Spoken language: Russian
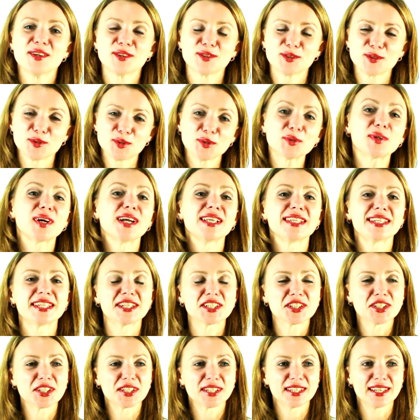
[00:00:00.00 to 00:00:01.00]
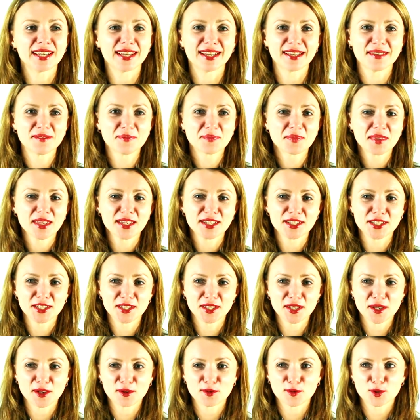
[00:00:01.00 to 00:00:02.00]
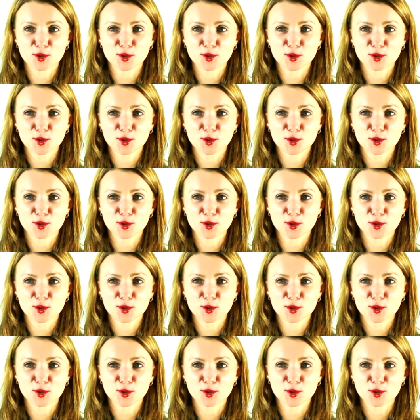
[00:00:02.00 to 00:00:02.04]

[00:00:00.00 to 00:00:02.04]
Шучу, конечно, я считаю,